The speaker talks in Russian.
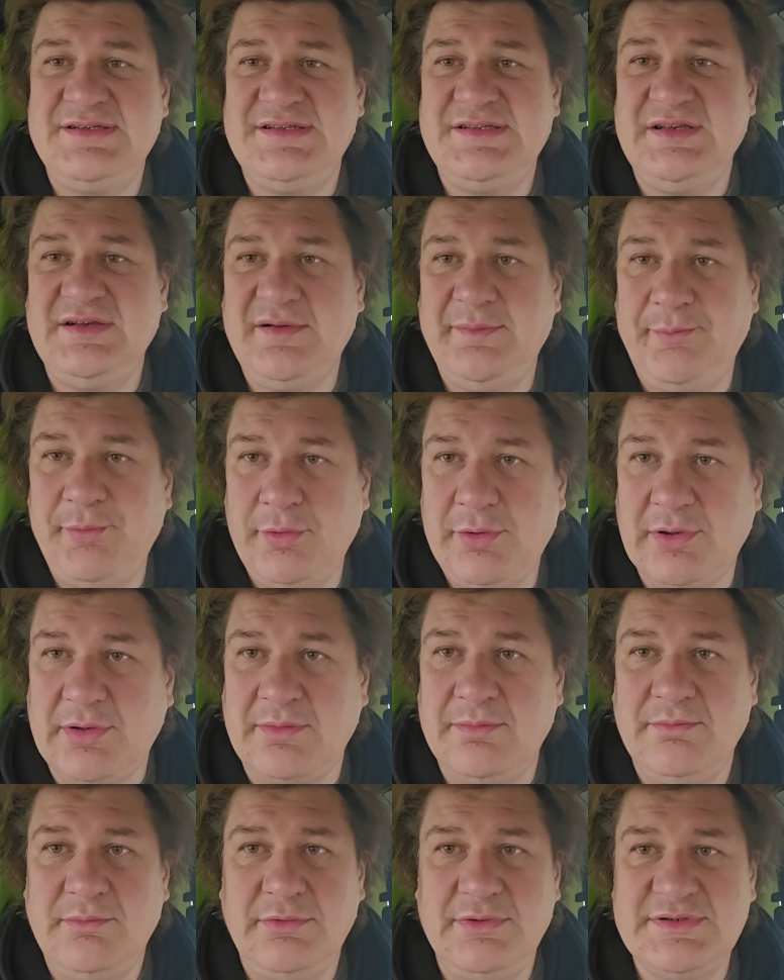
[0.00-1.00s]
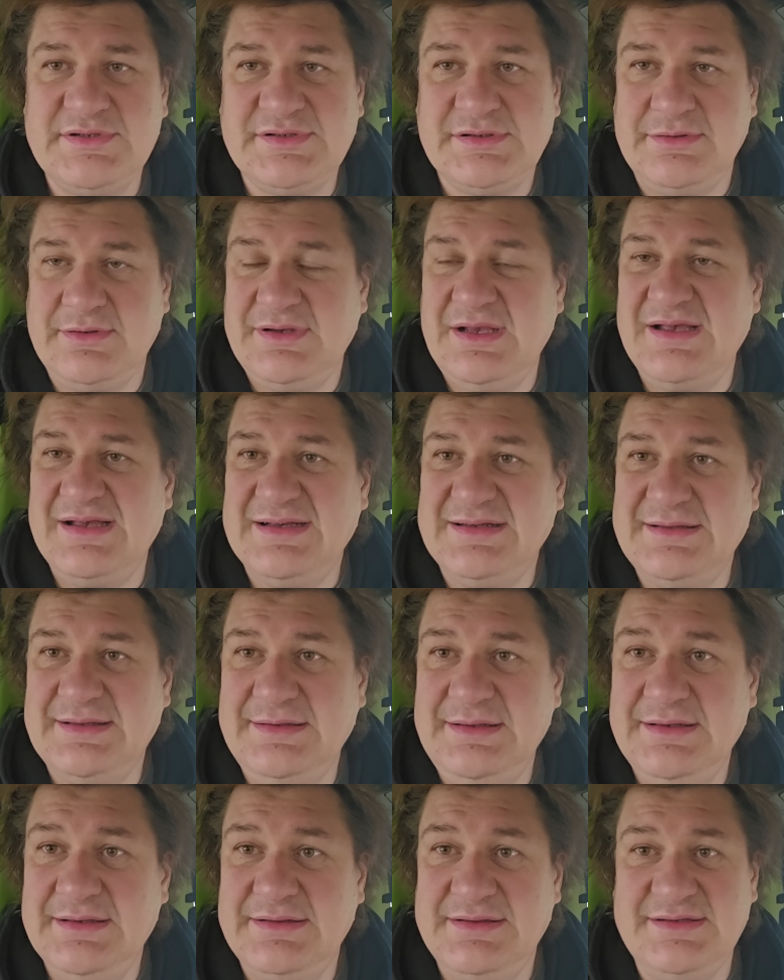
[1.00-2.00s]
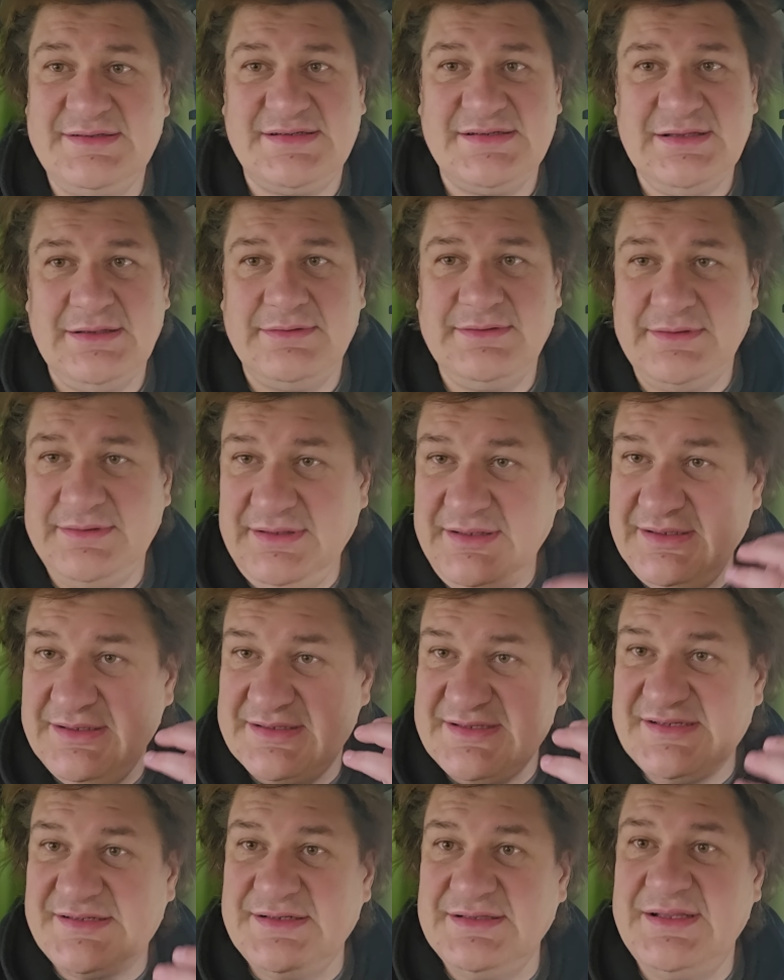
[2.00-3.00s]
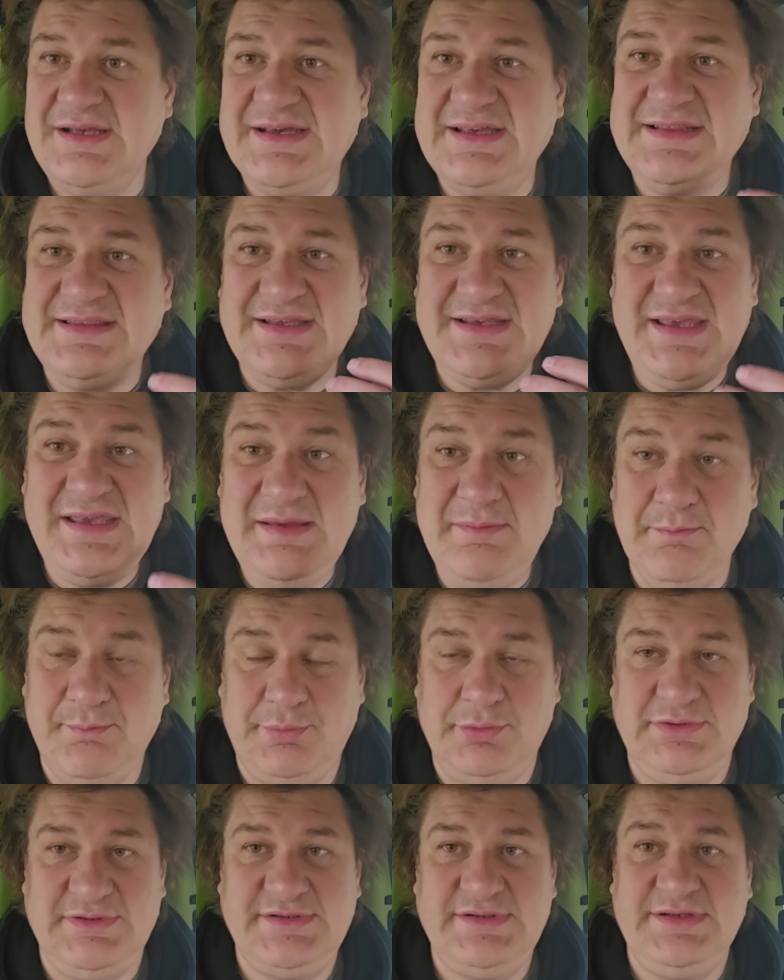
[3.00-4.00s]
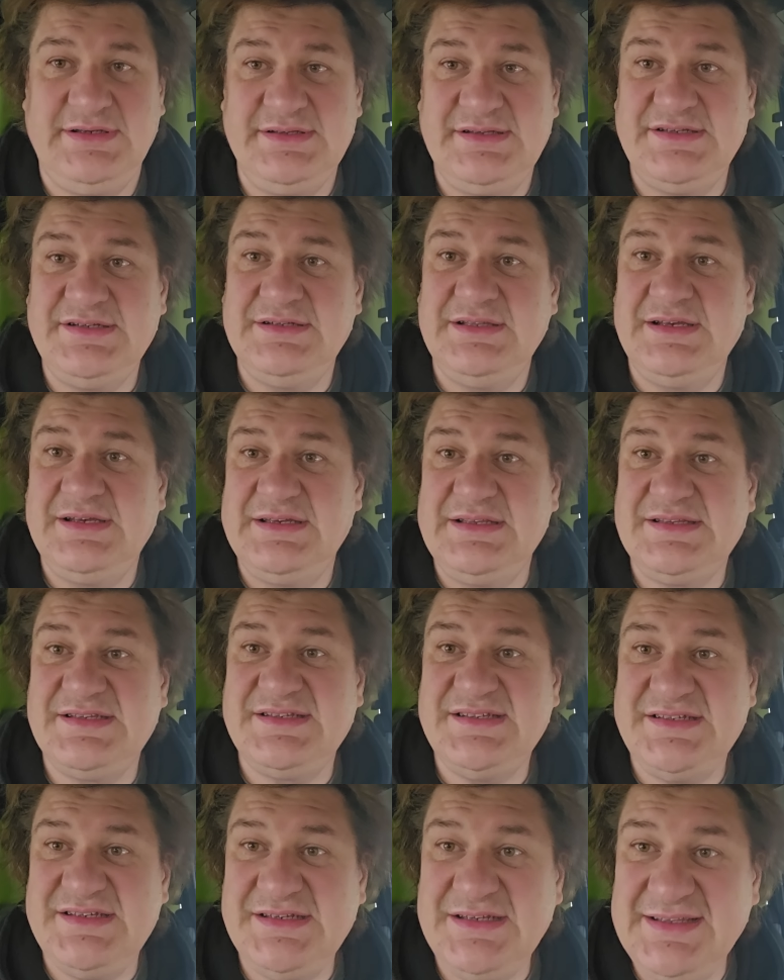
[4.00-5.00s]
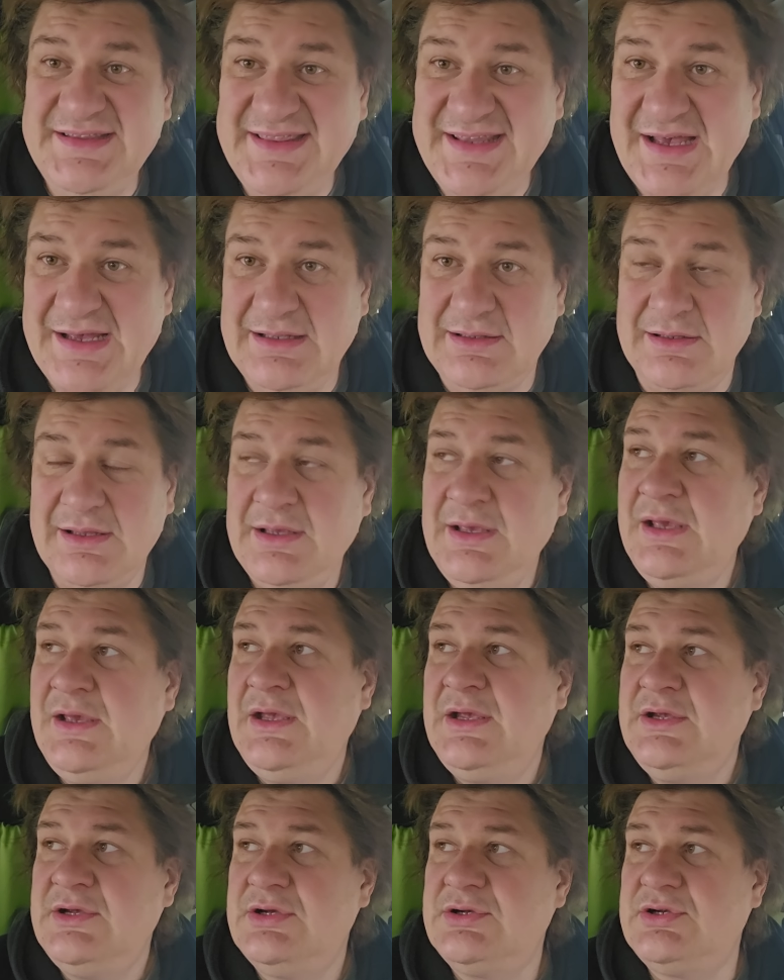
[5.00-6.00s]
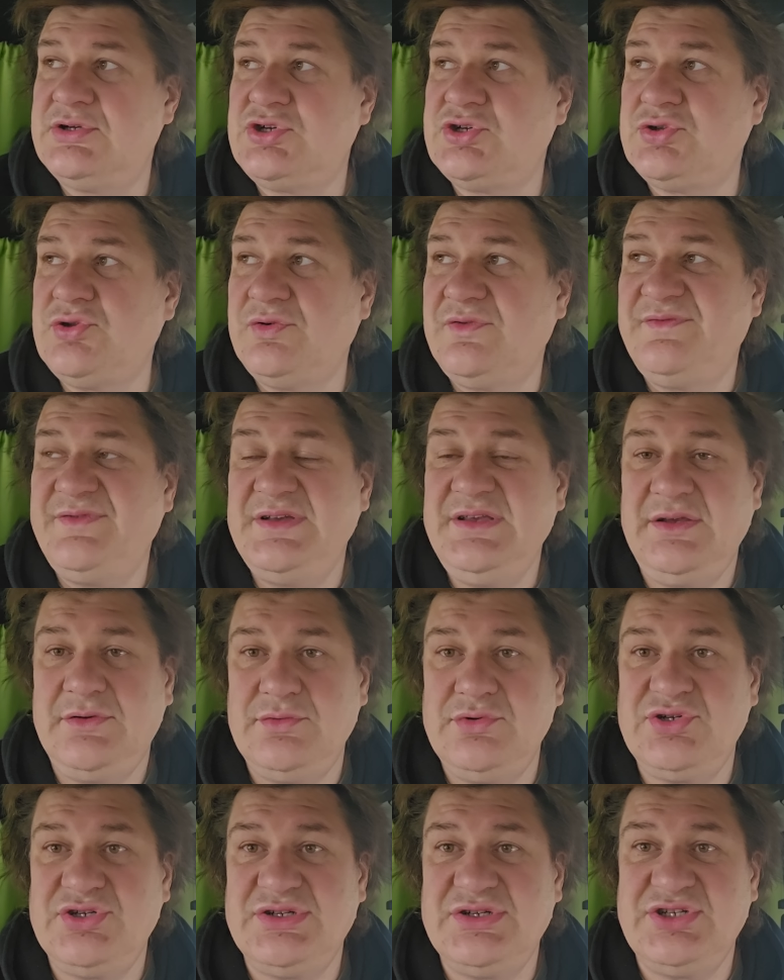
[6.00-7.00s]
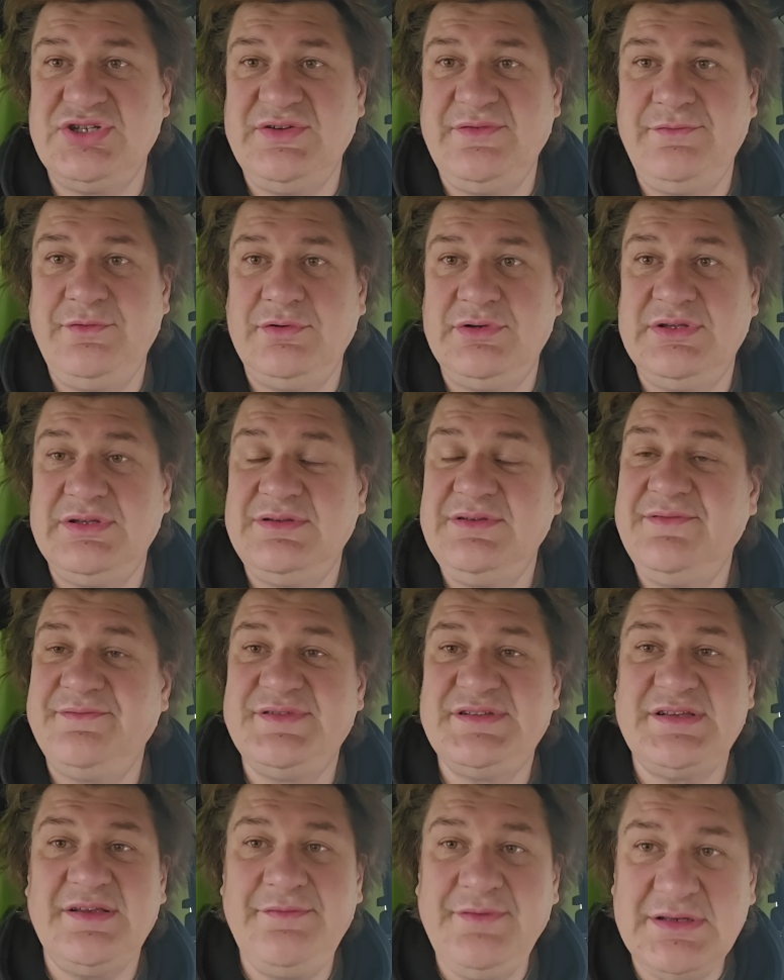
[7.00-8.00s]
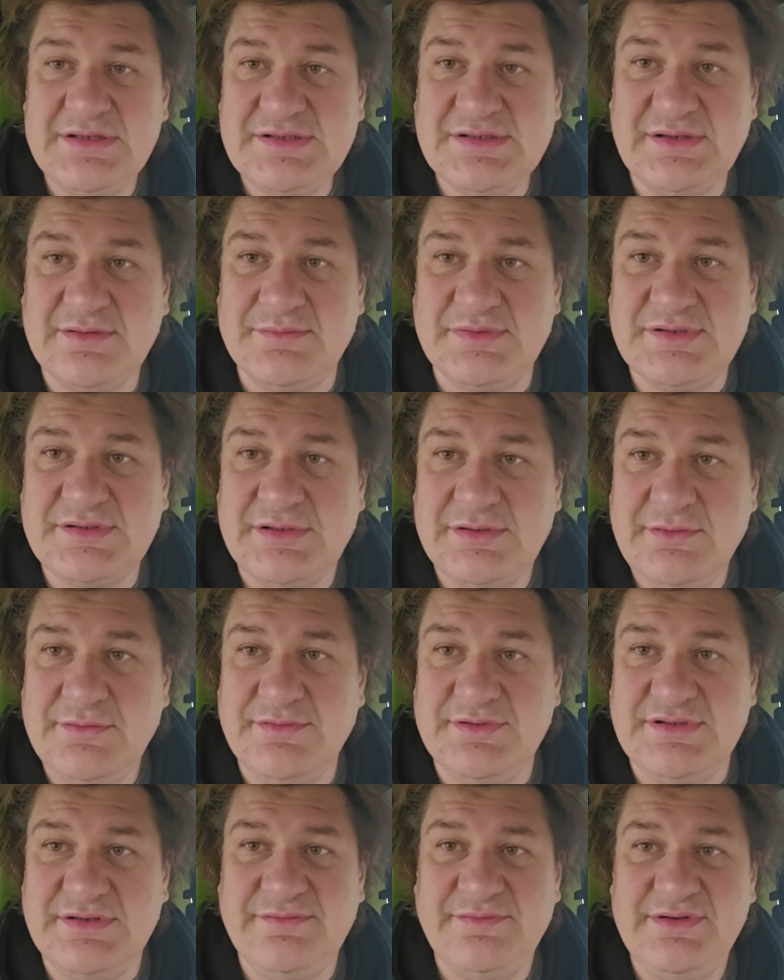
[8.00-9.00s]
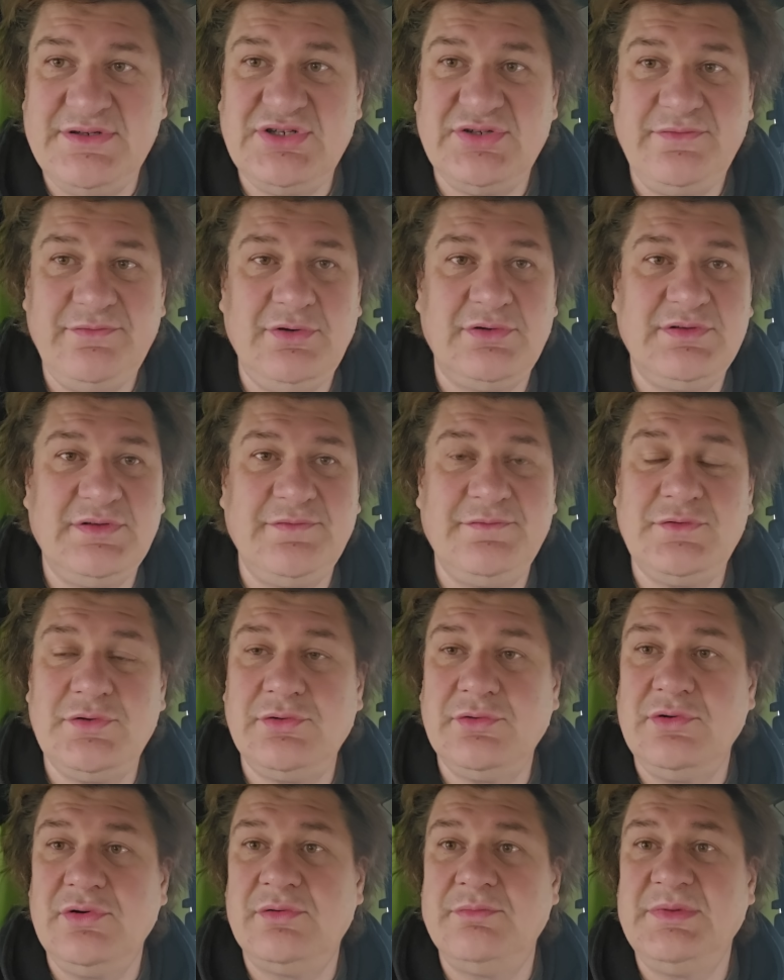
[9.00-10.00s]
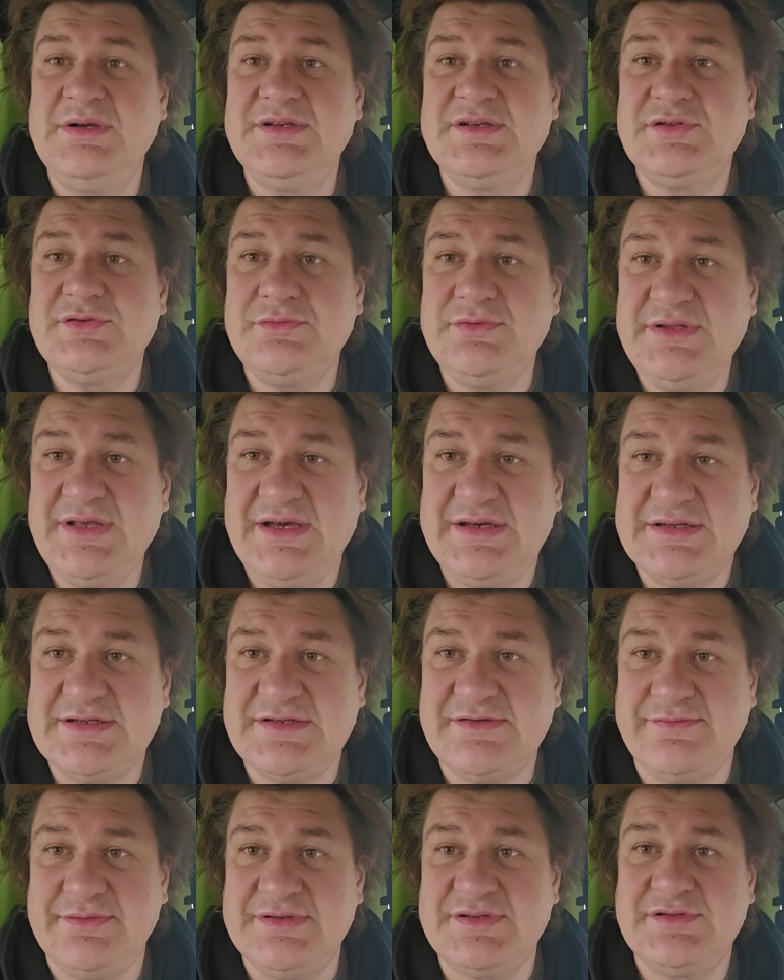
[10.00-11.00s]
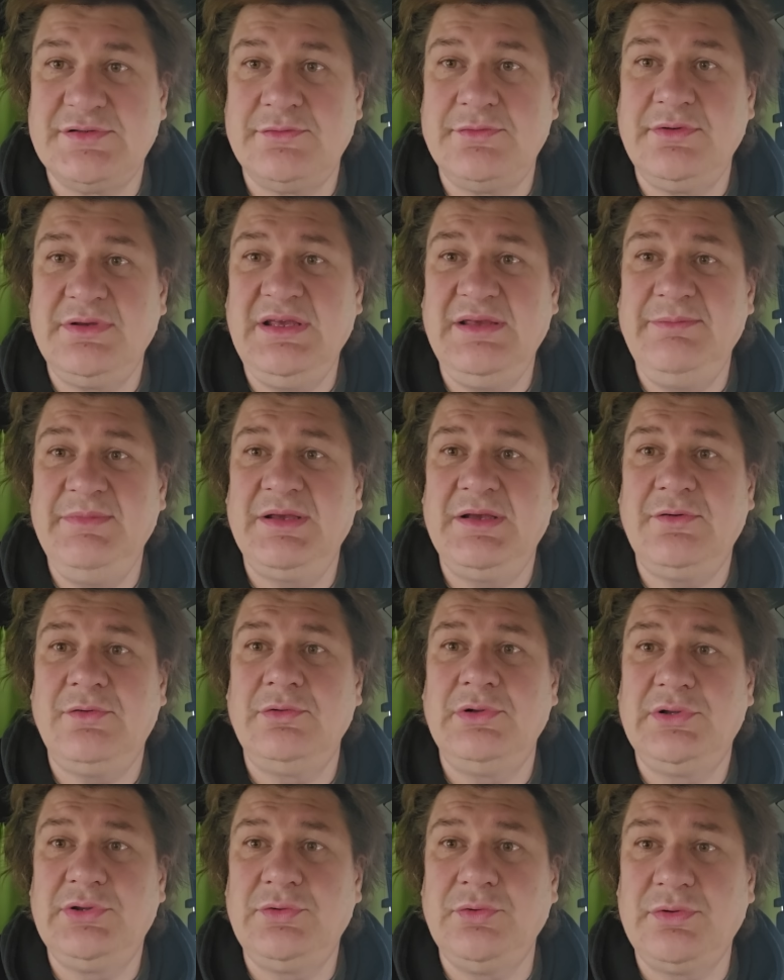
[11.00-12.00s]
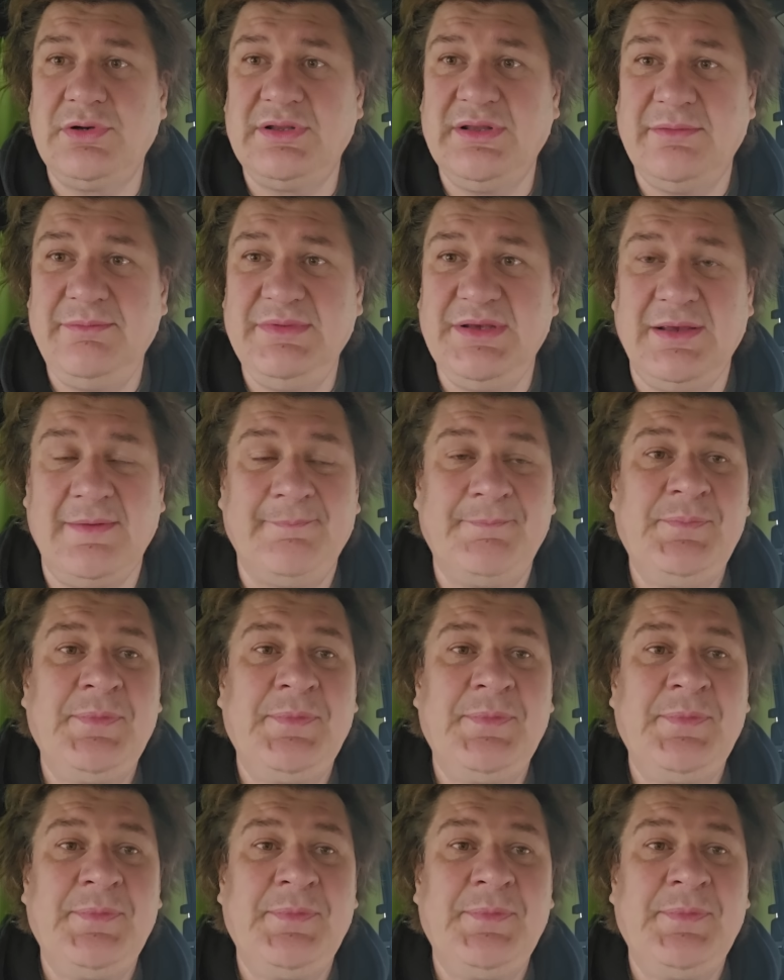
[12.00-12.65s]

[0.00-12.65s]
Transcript: сих пор мозг как-то не, отысл... не отсылает импульс, не отсылает сигнал, э, что вы уже живете не в Советском Союзе, вы живете в другом государстве, с другими культурными